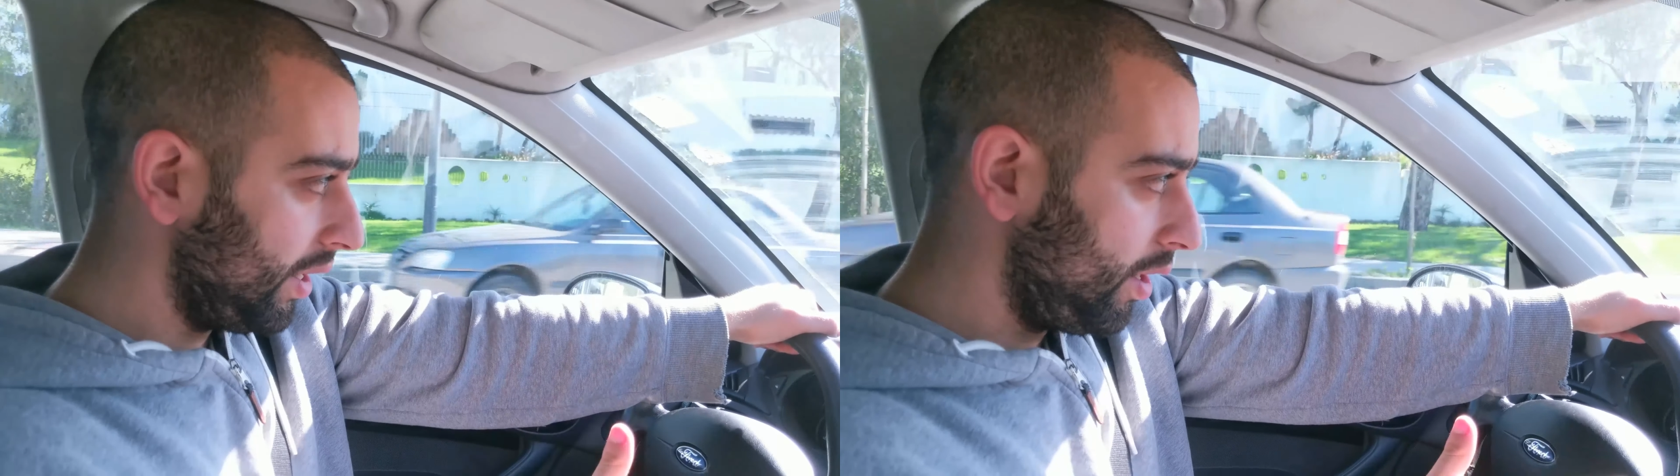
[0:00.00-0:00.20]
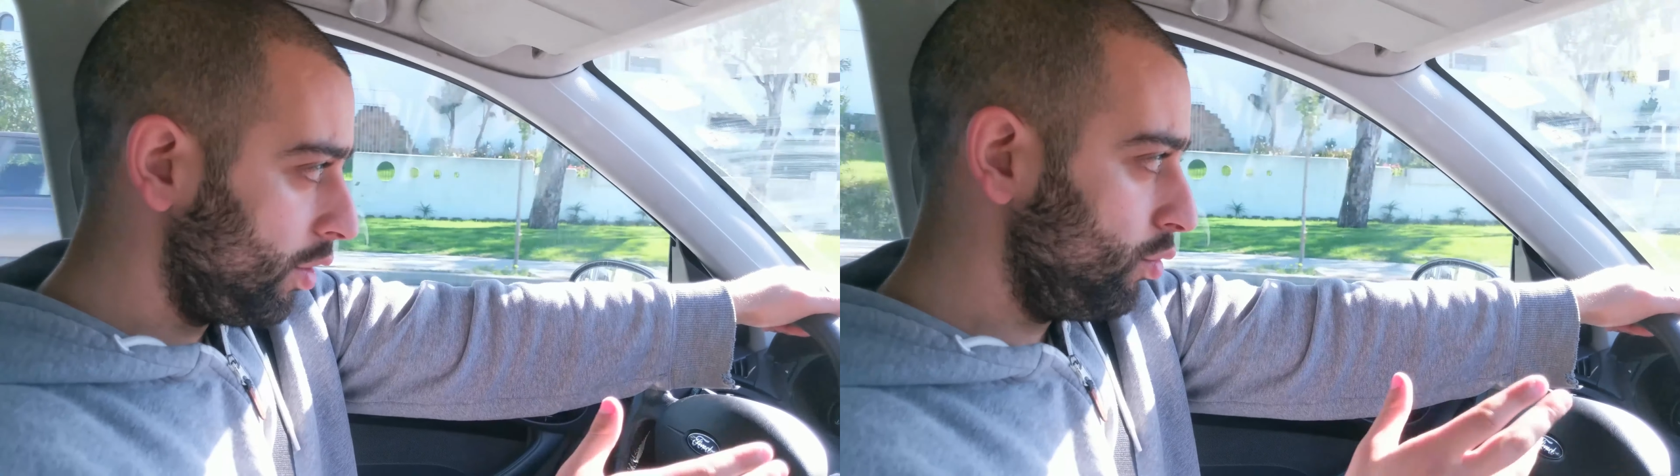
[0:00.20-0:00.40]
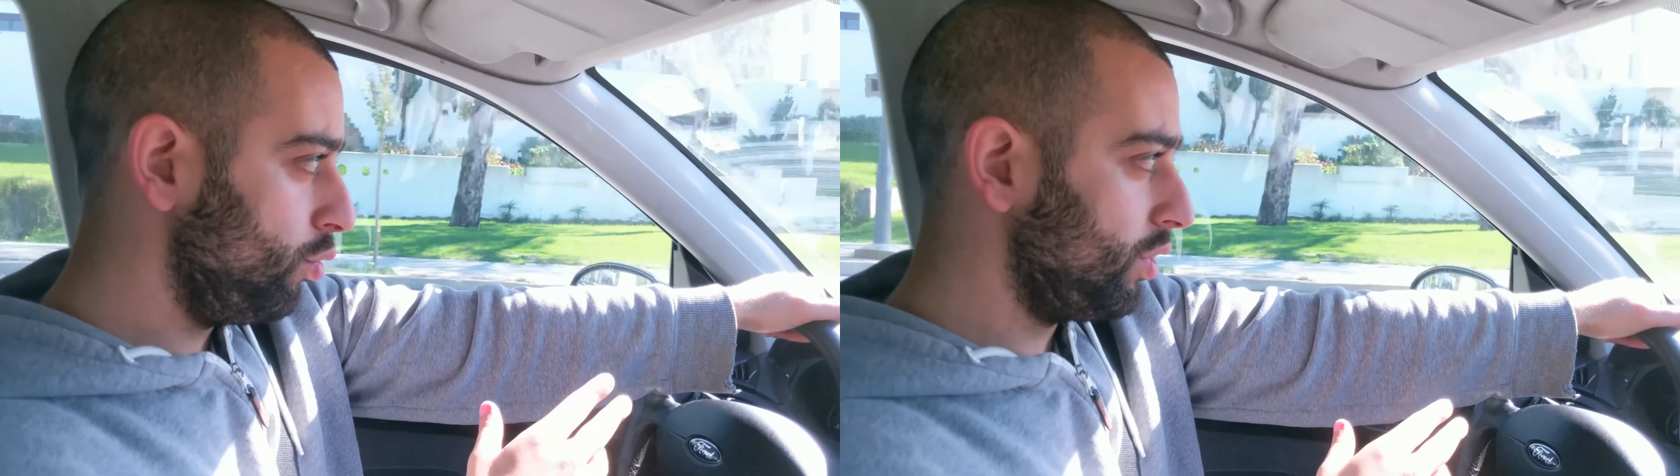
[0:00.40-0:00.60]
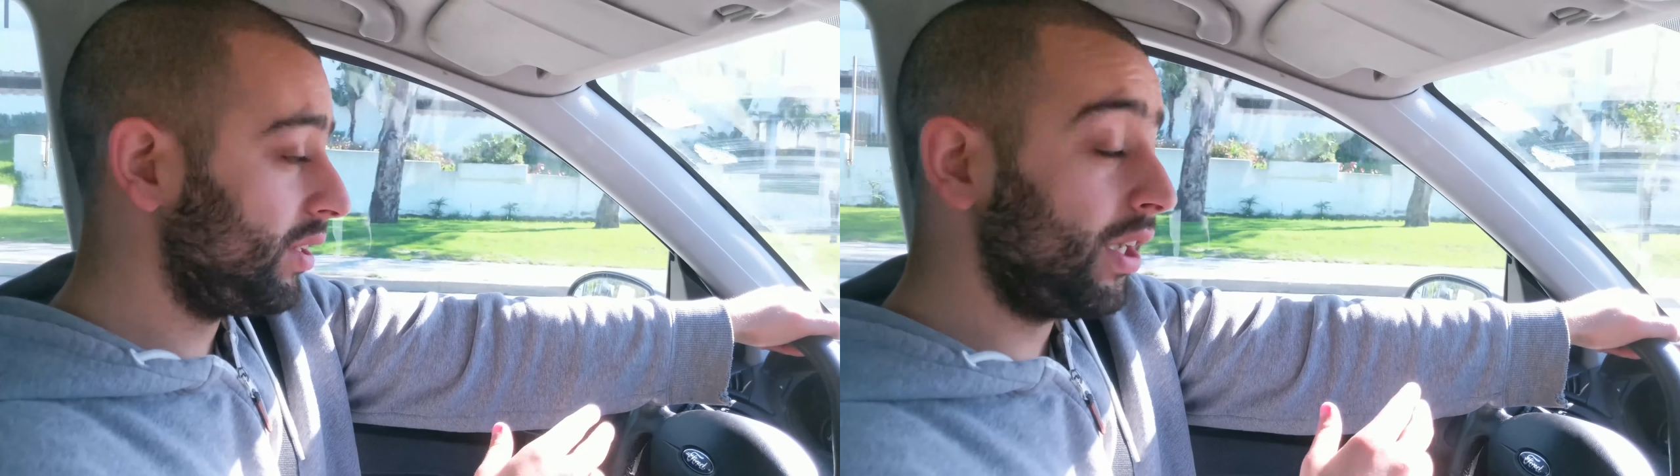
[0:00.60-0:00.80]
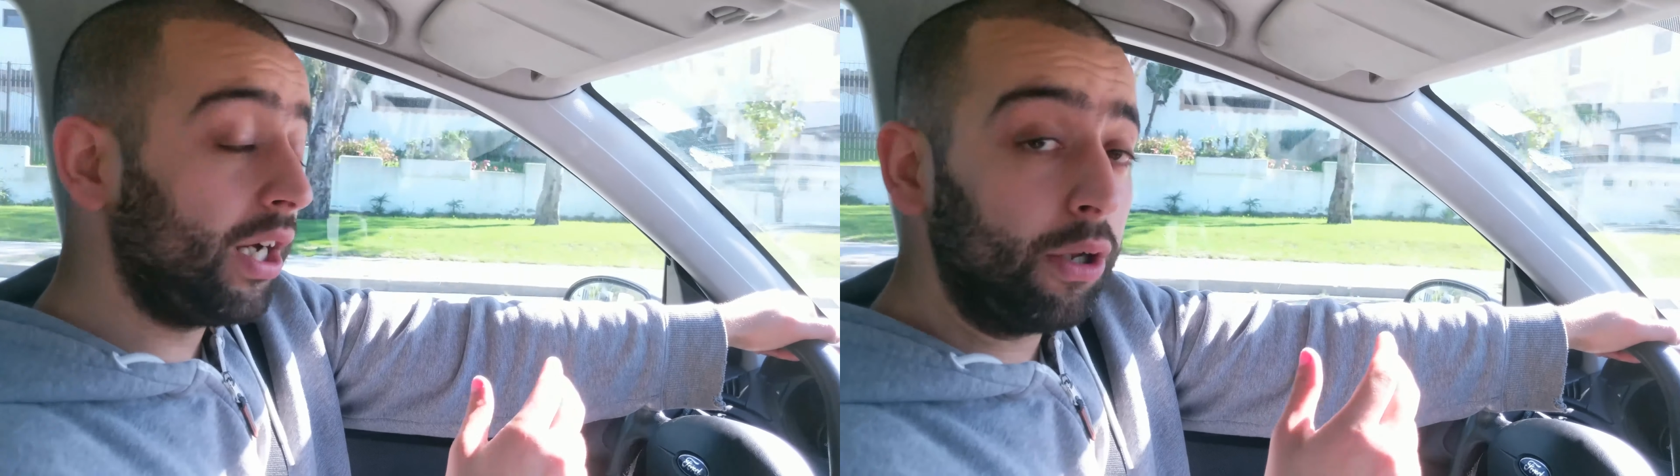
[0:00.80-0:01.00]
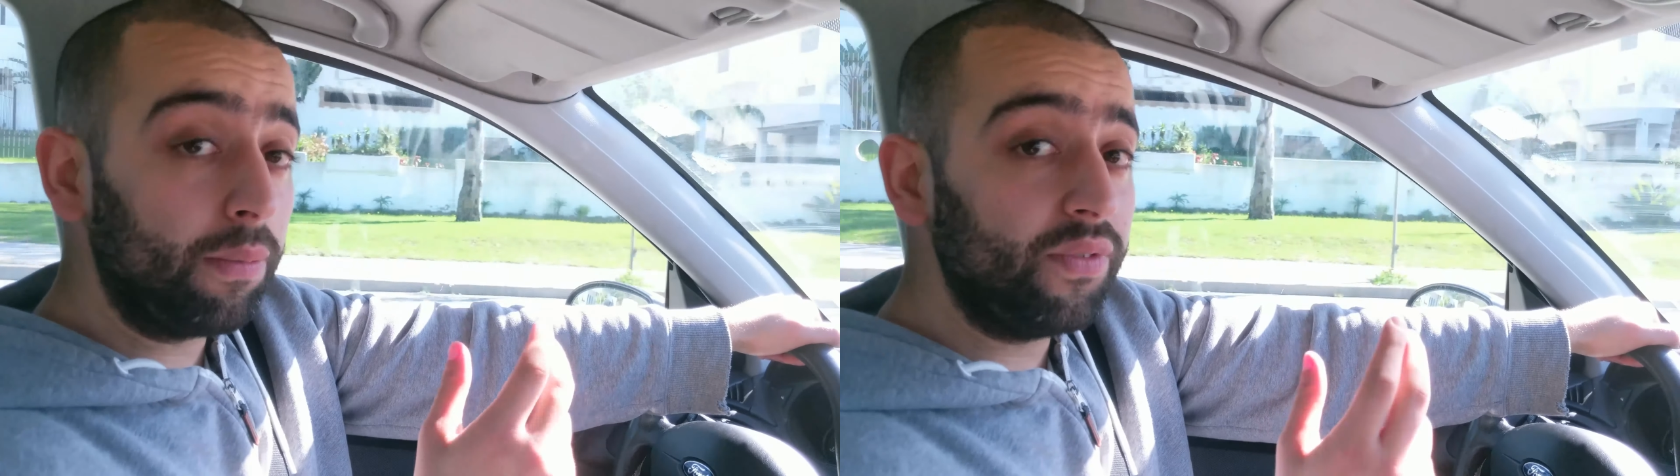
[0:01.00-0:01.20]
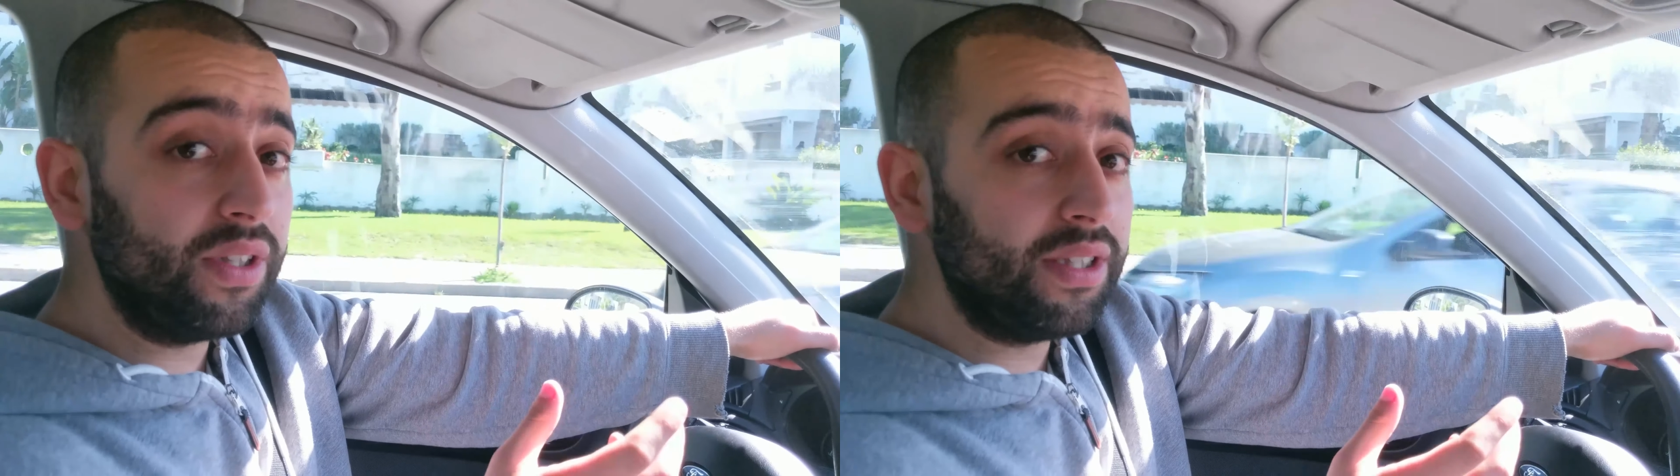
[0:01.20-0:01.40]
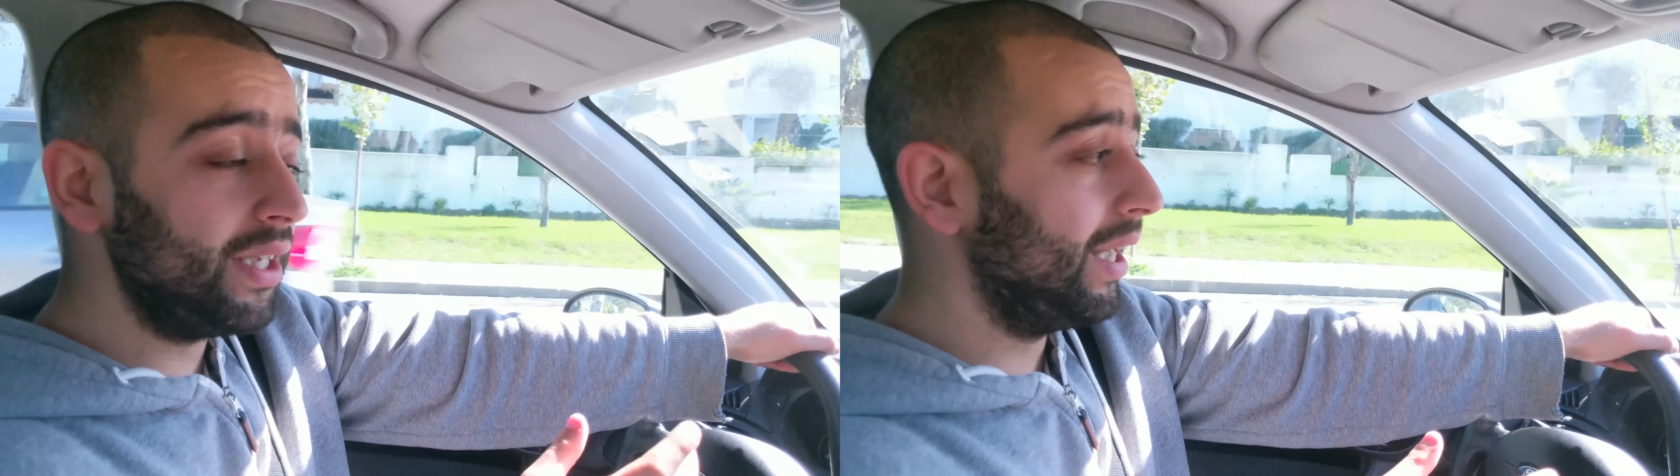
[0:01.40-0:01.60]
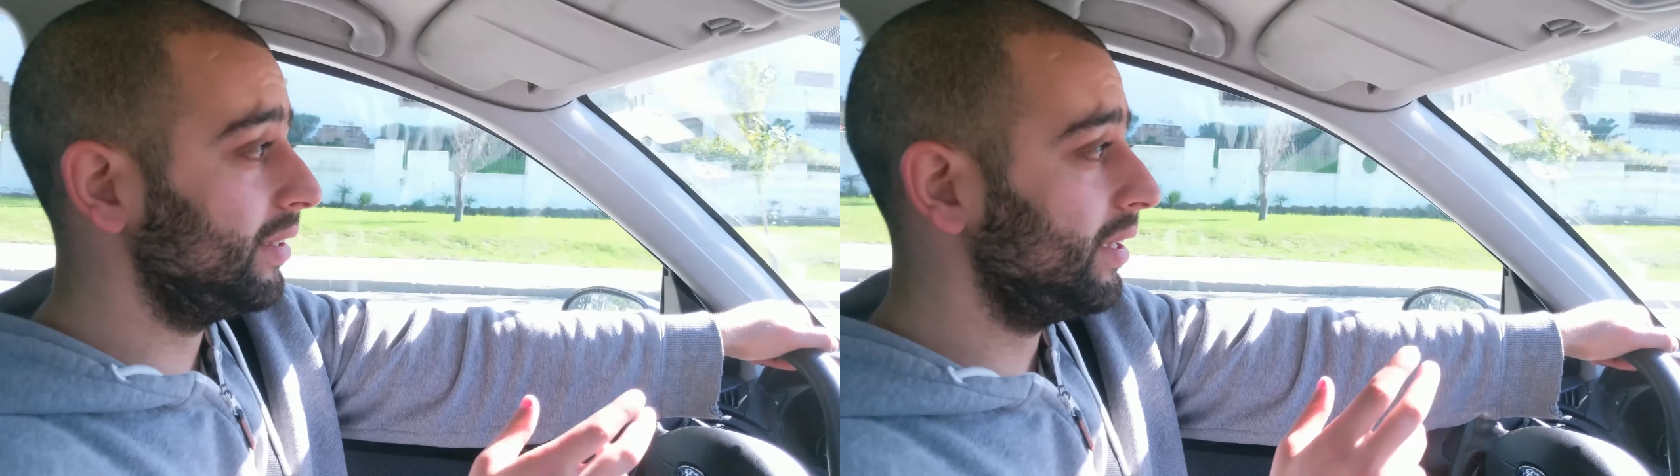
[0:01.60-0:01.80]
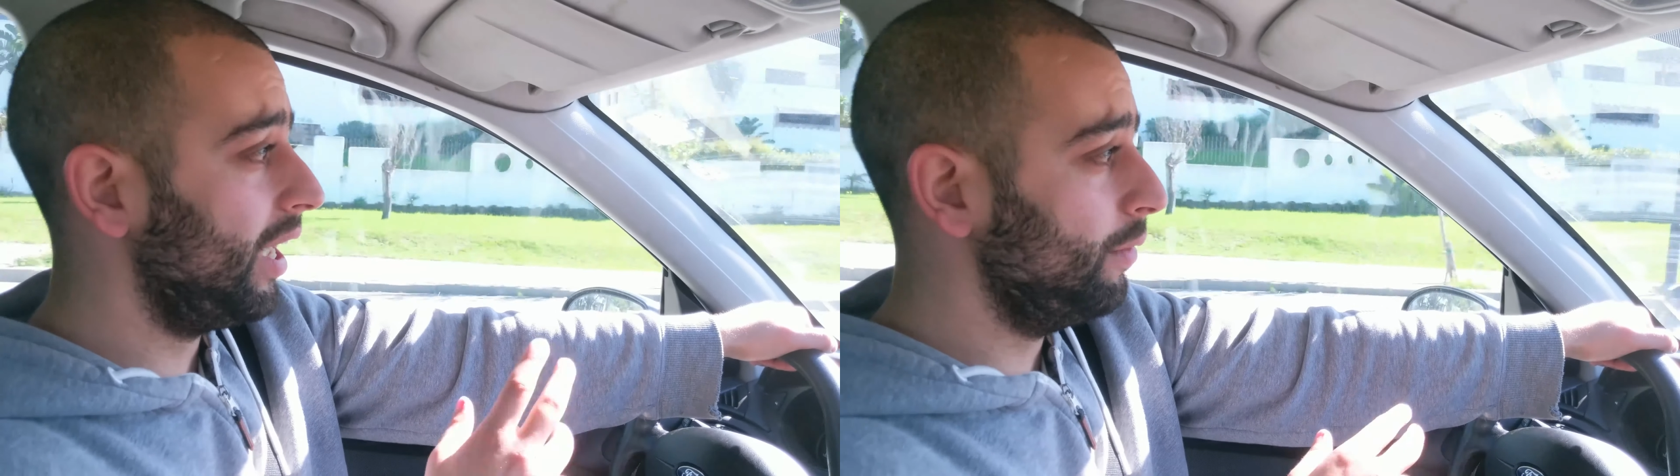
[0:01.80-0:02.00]
يوجد تقارب في سعة
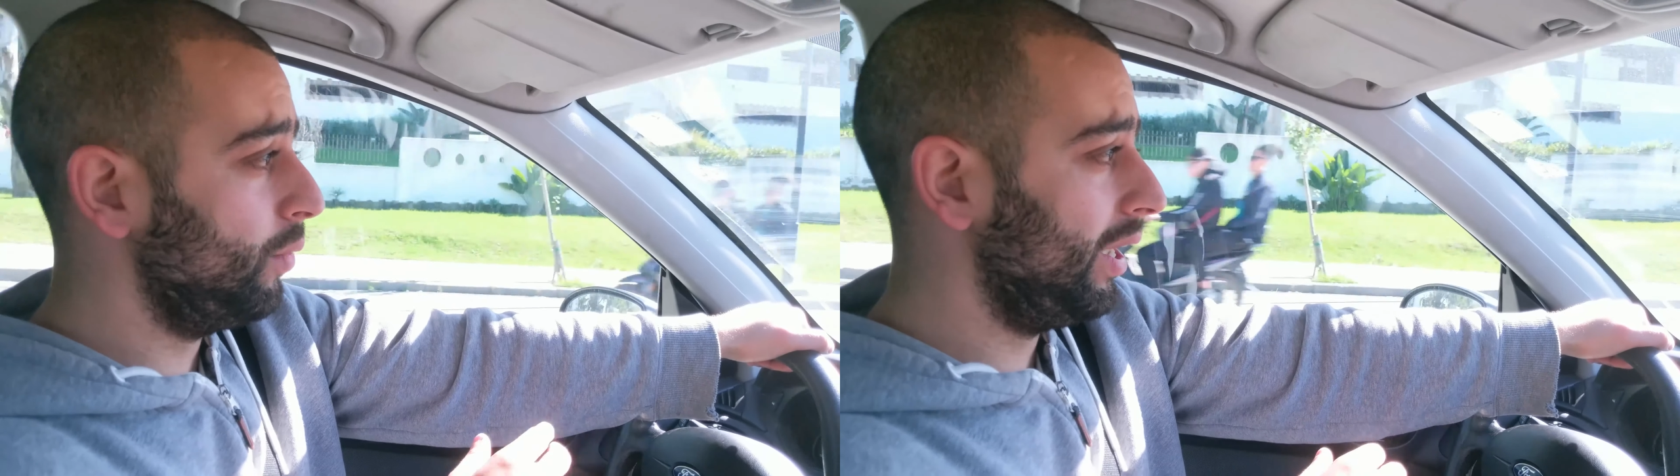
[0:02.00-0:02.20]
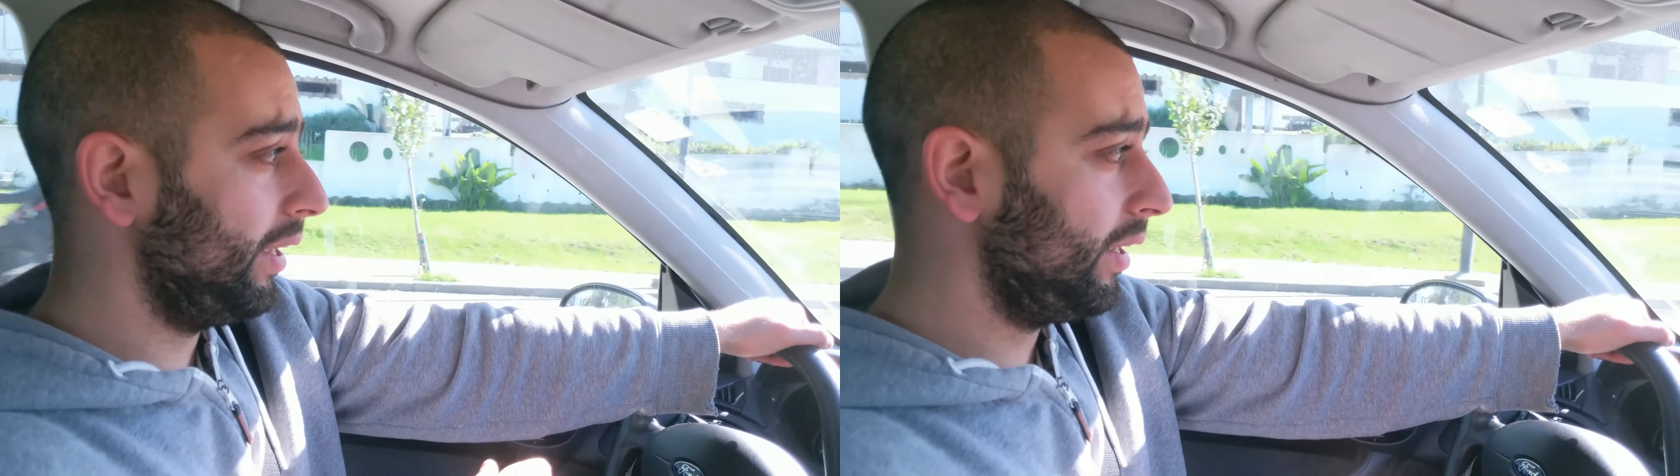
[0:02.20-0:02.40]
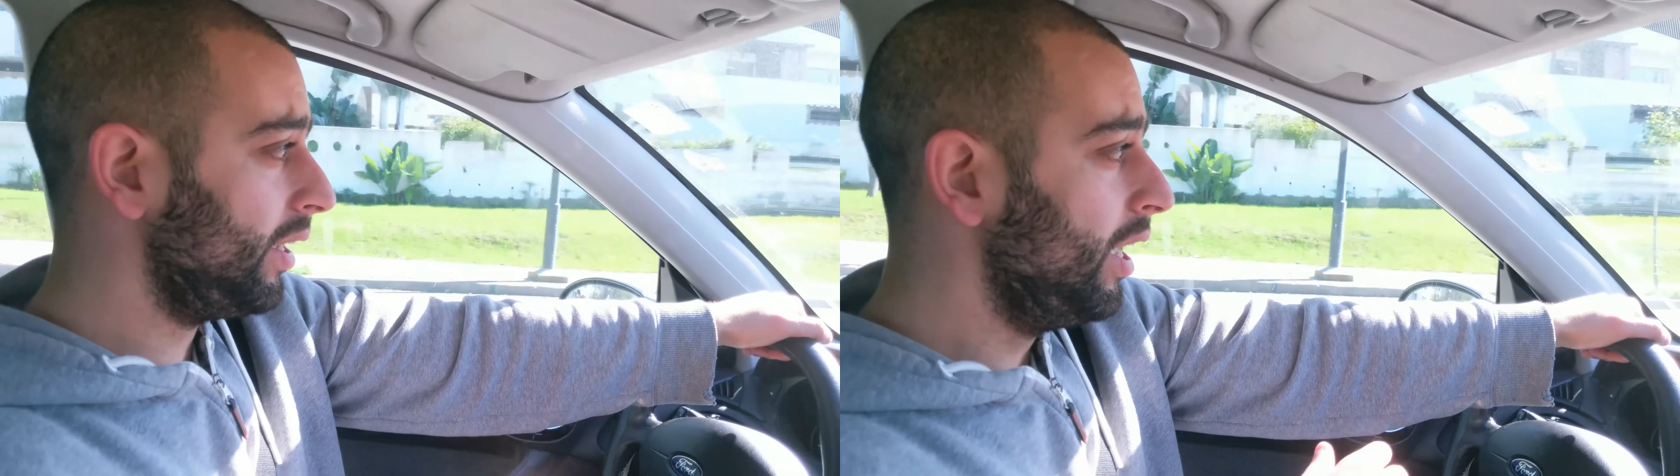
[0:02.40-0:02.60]
المحرك